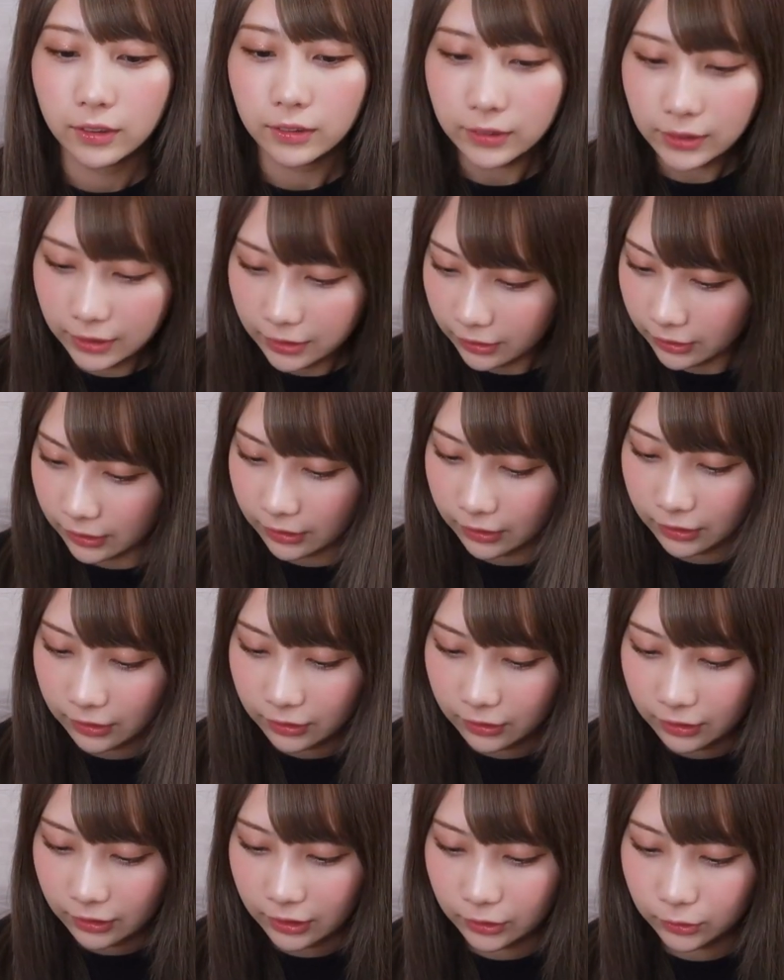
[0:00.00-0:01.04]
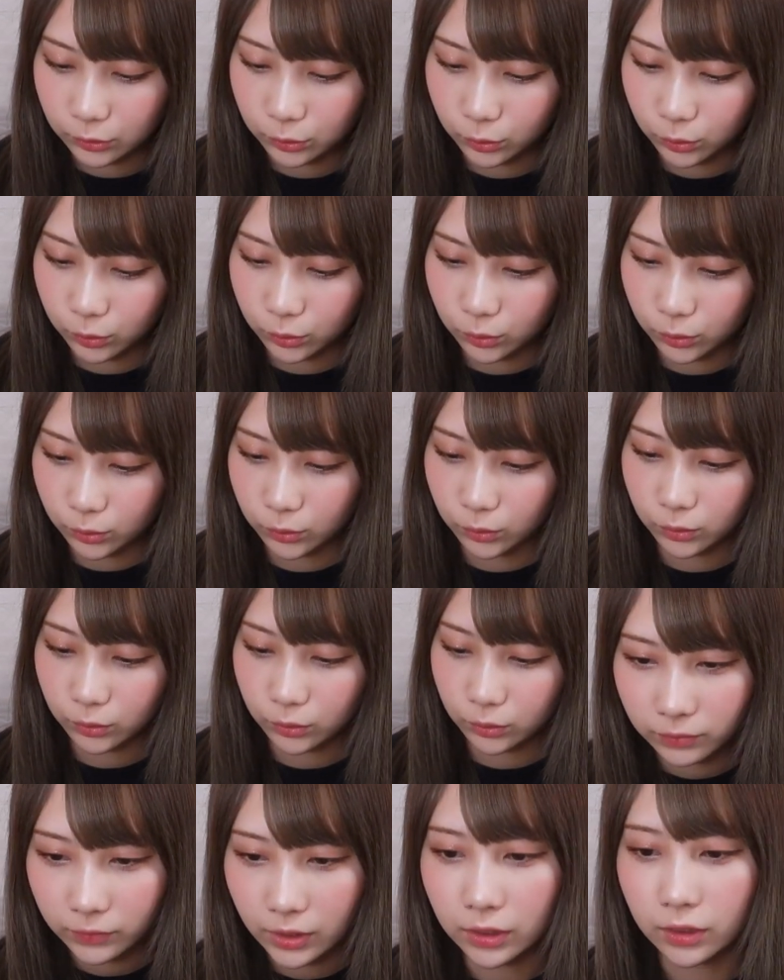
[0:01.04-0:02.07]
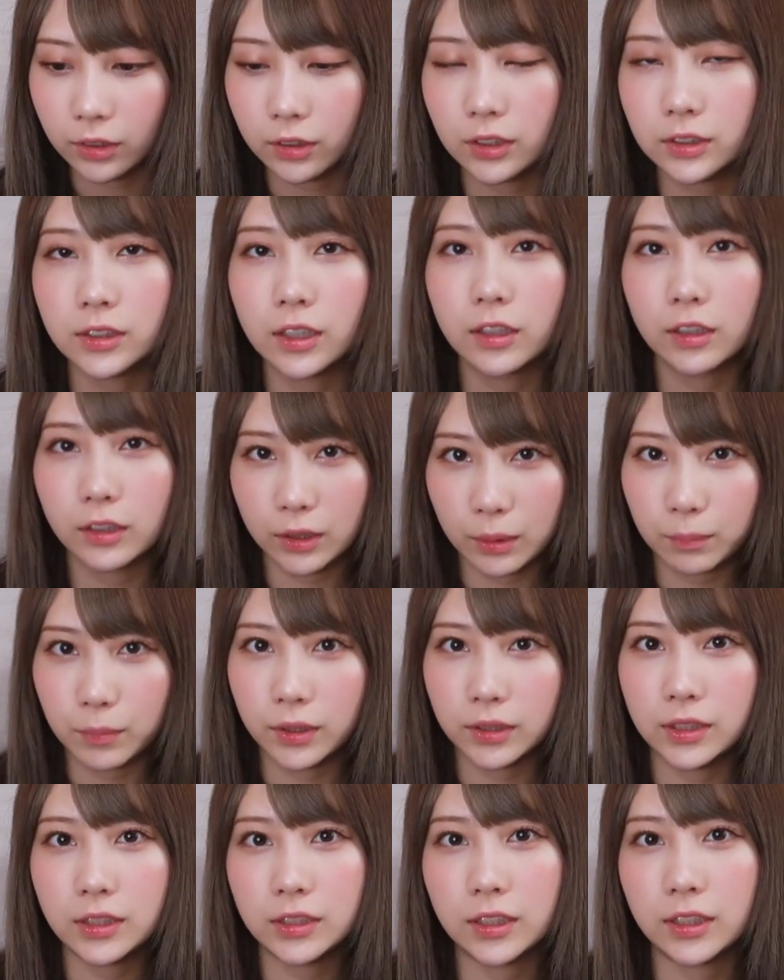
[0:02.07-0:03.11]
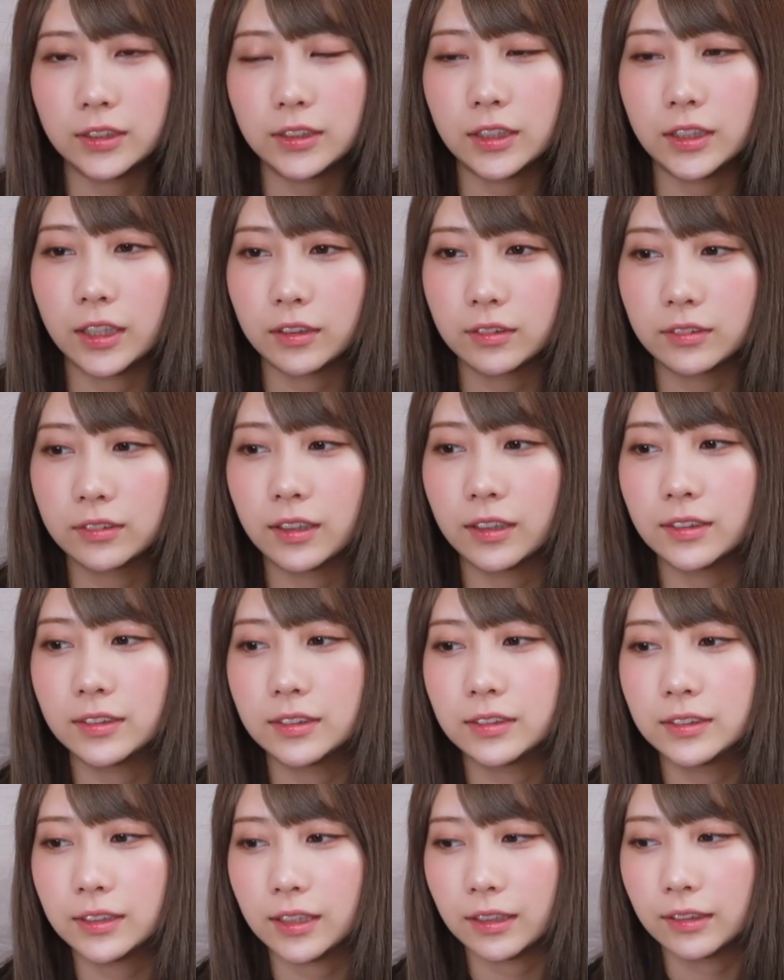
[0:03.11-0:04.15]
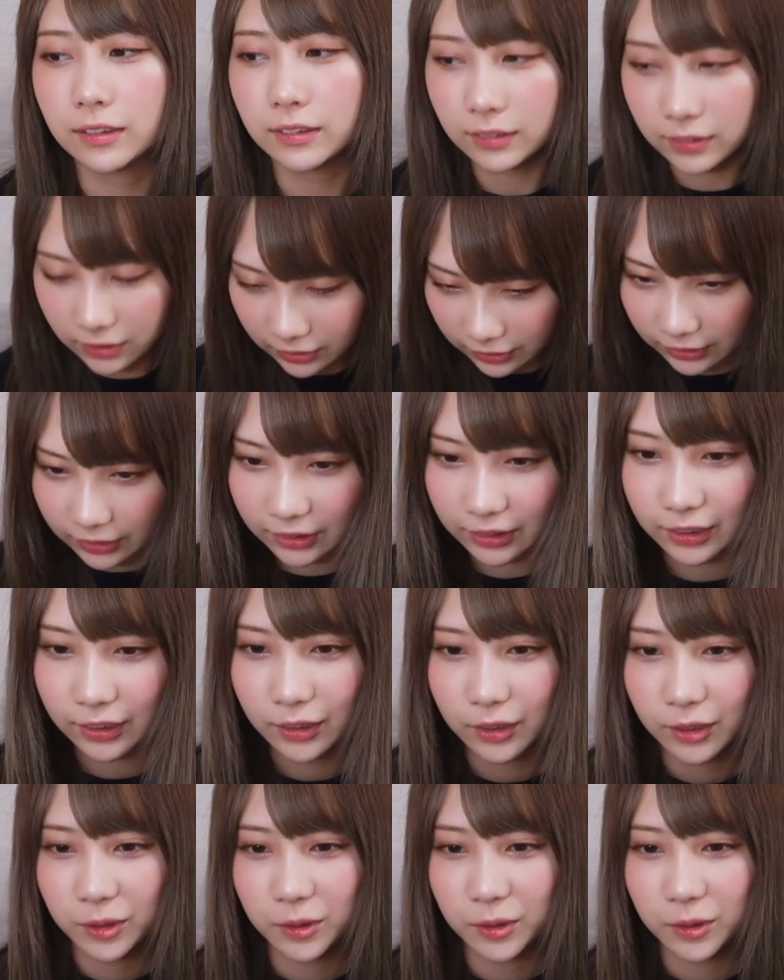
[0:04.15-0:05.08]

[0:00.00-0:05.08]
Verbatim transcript: であの田中さんがねバディさんじゃなくなっちゃって